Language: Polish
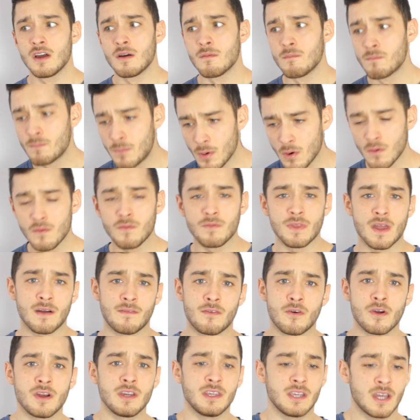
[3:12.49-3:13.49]
Był na
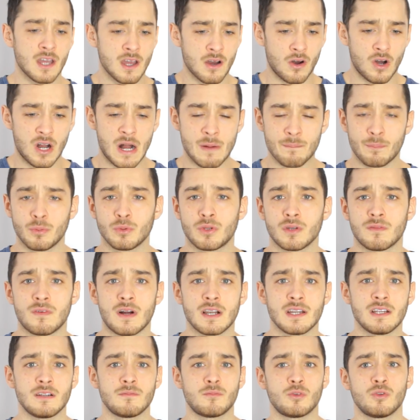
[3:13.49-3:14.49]
wojnie,
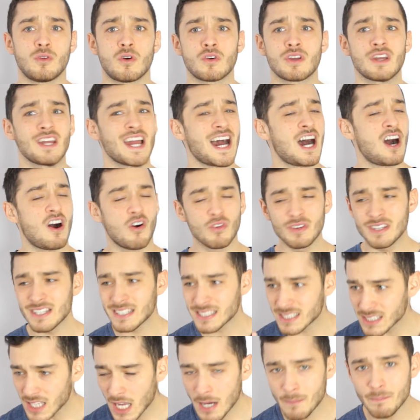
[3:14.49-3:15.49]
amputowanie mu nogi, a on
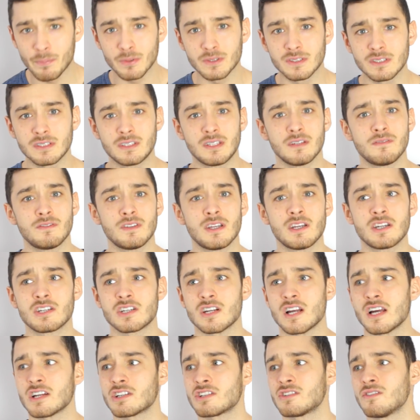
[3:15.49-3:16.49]
jest tak pozytywny,
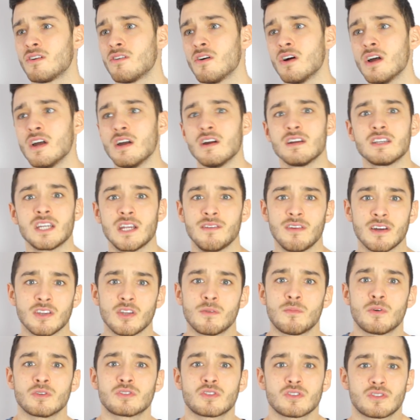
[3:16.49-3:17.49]
że aż no nie
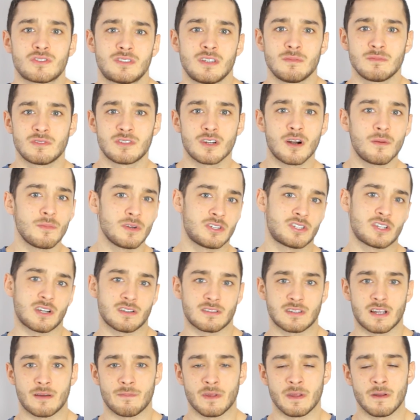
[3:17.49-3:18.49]
wiadomo co z tym zrobić
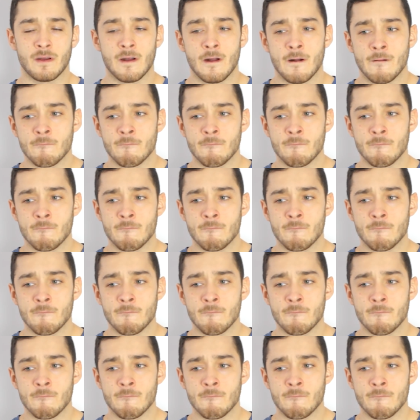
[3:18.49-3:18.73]
czasami.